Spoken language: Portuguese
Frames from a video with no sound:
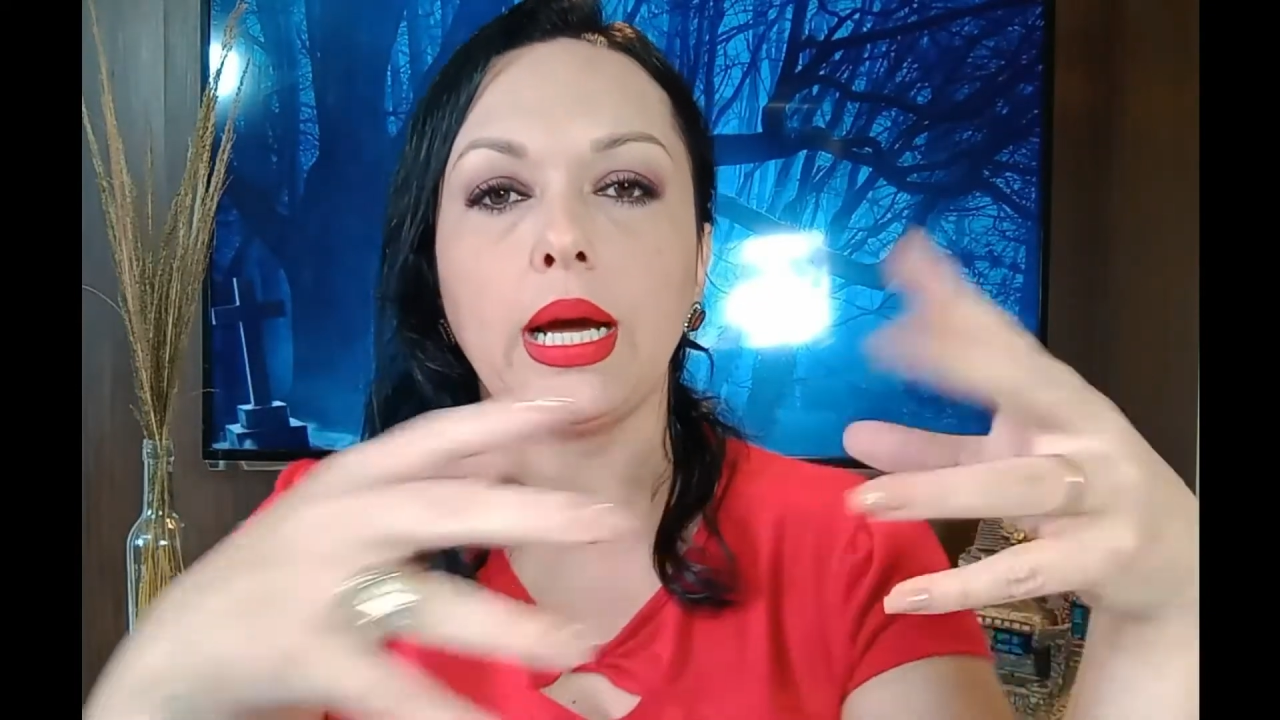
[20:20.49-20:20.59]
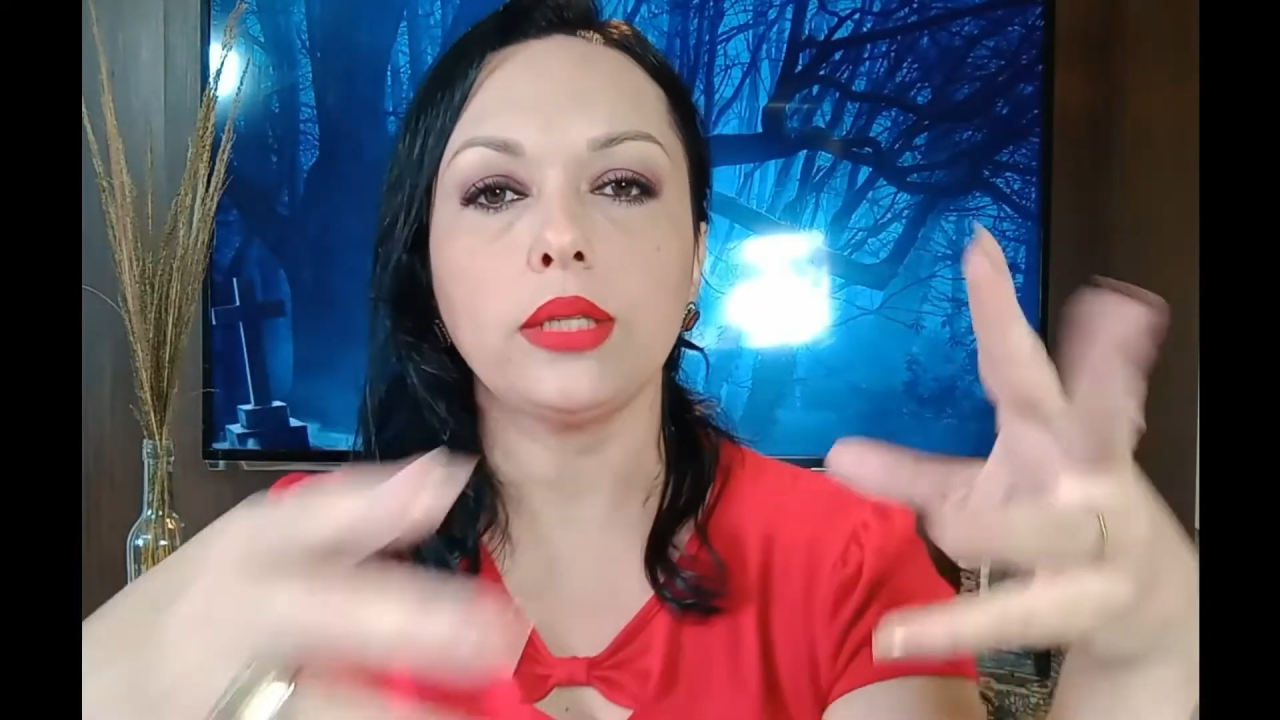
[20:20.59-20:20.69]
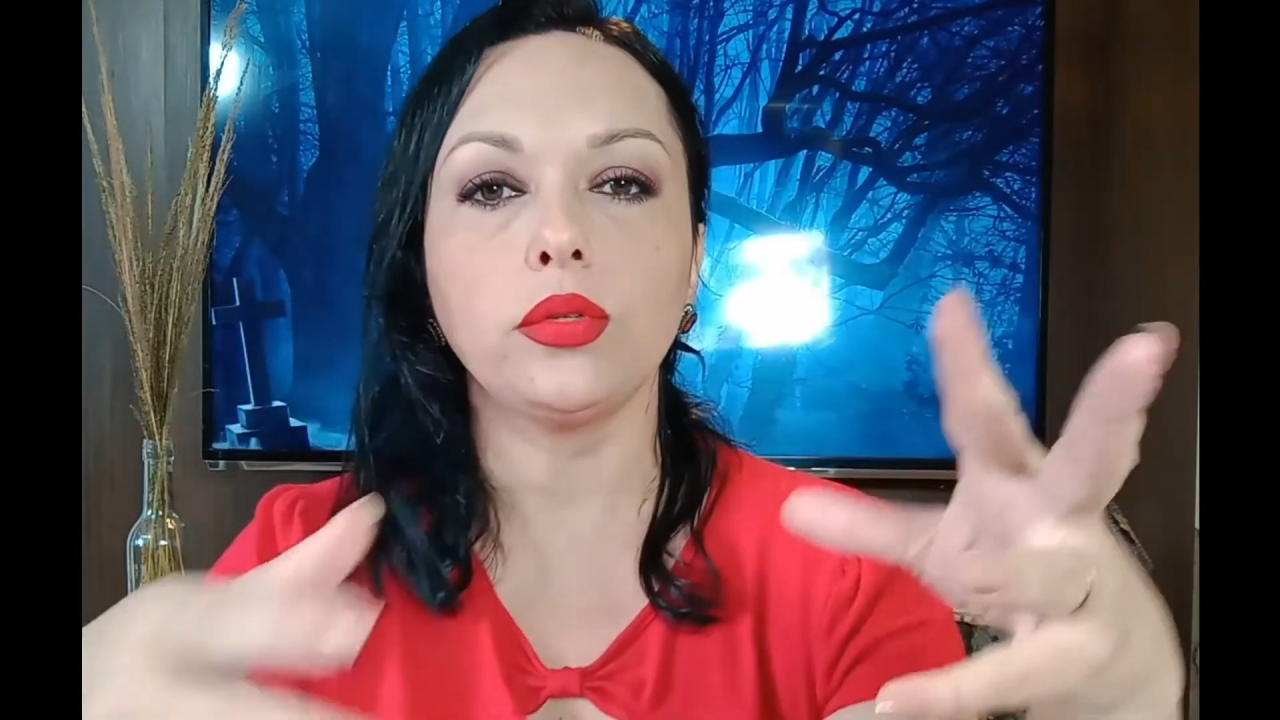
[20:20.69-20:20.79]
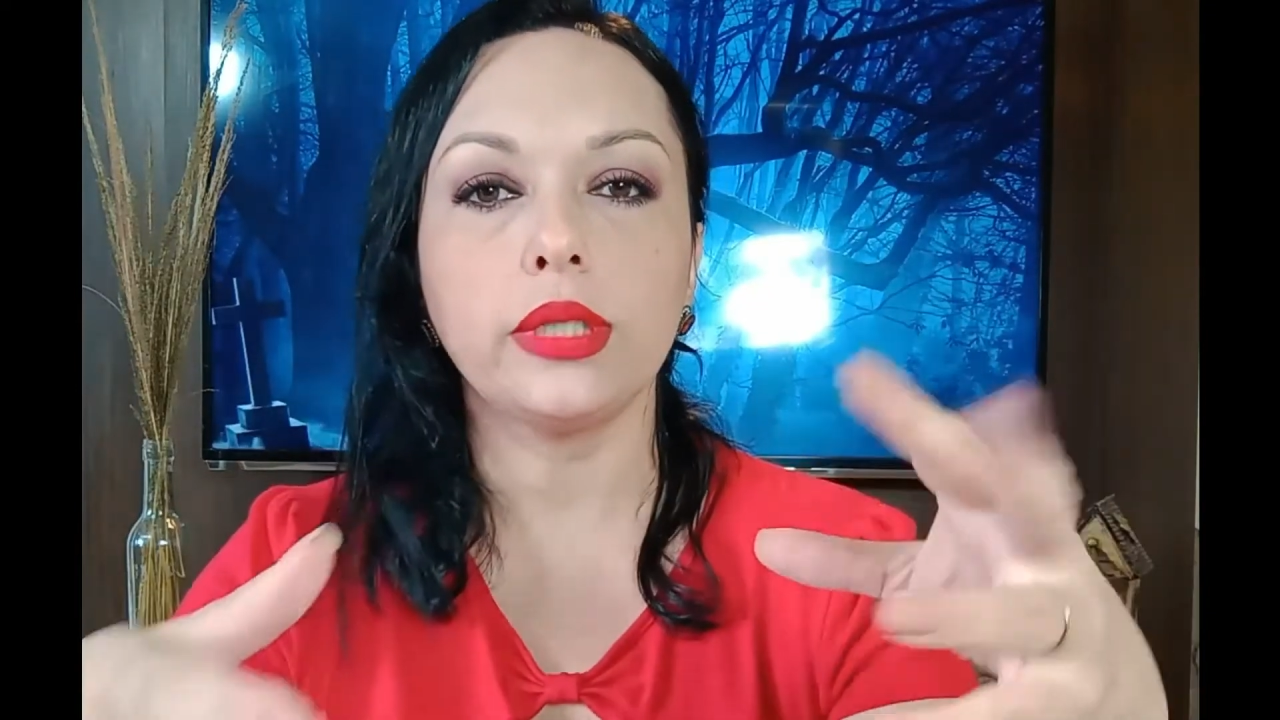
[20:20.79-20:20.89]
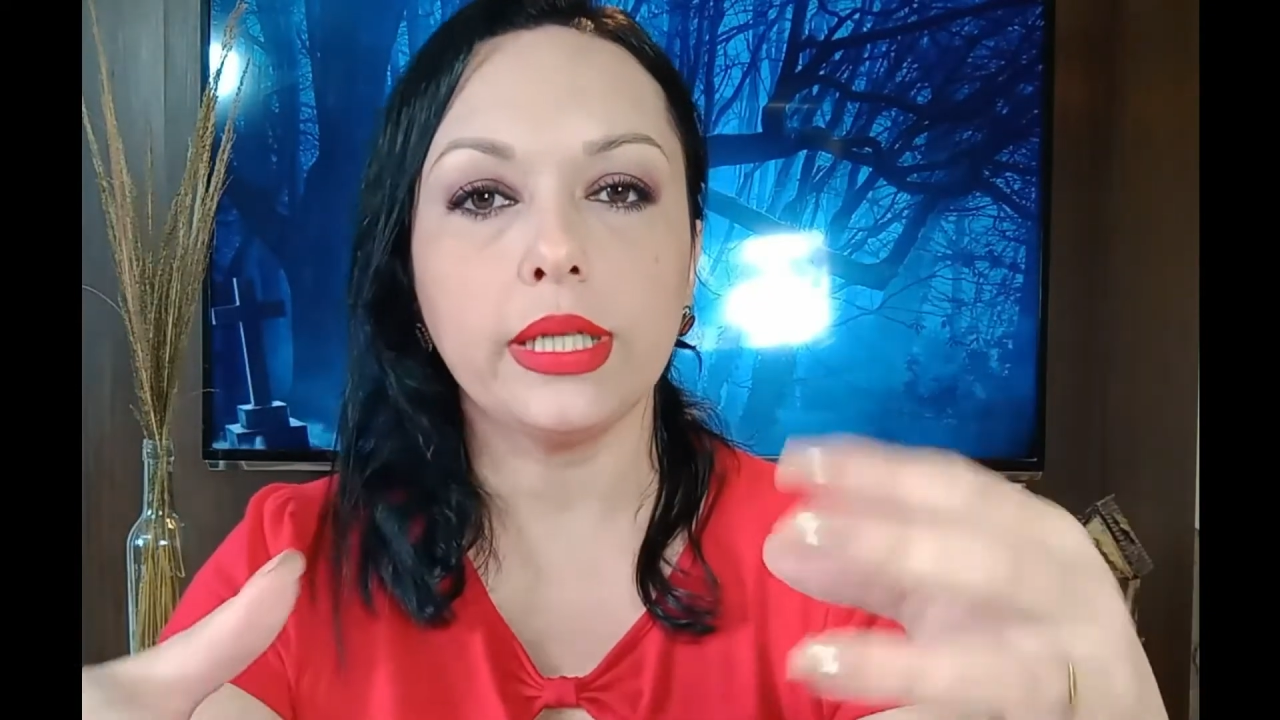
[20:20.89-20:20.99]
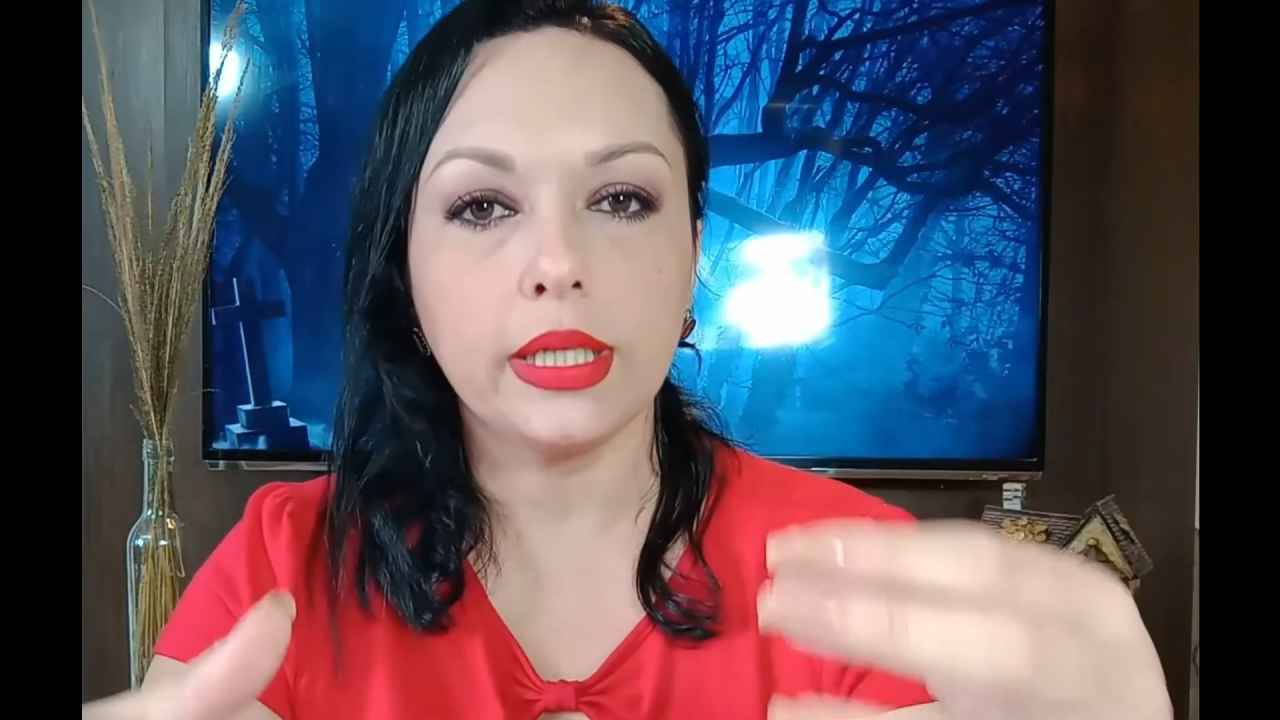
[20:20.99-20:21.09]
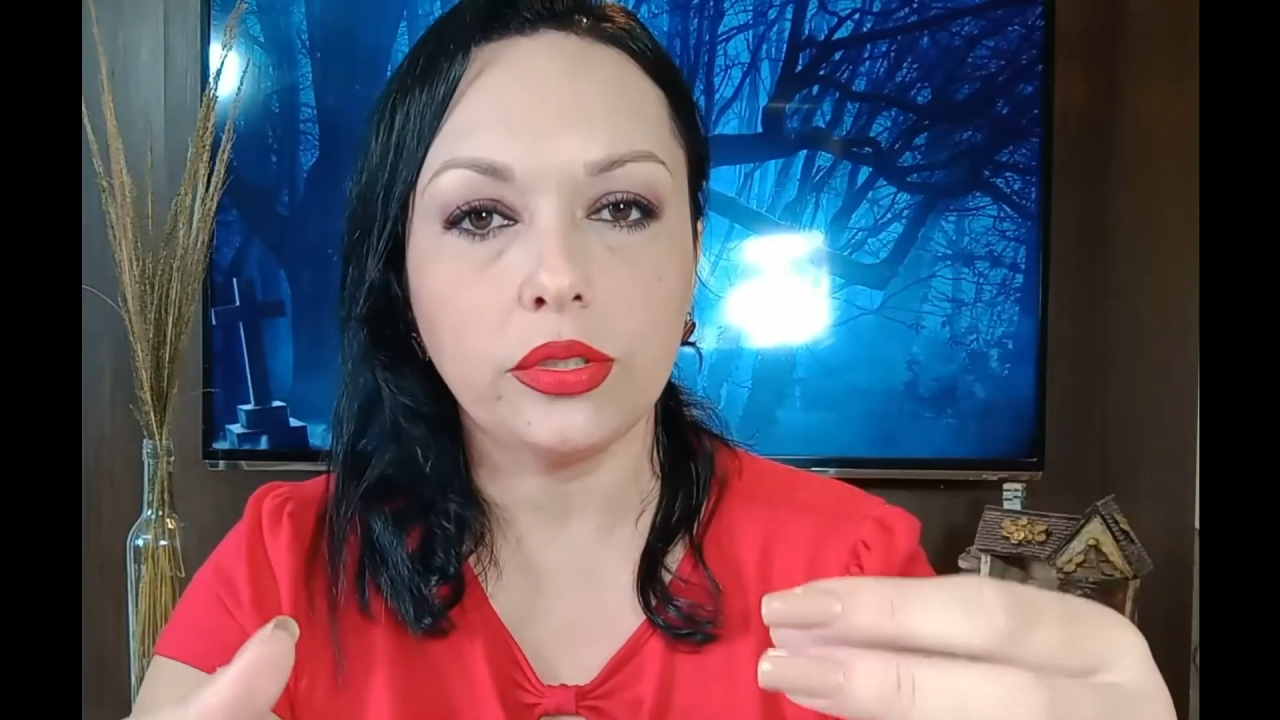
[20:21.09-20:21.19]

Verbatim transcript: A dona